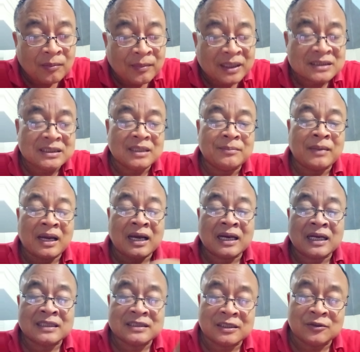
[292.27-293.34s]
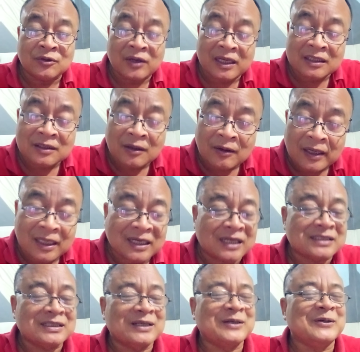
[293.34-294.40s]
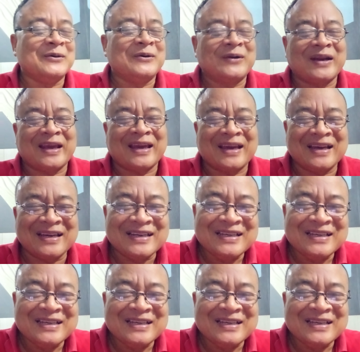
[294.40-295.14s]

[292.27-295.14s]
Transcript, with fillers: masih makan nasi goreng toh, eh nasi goreng.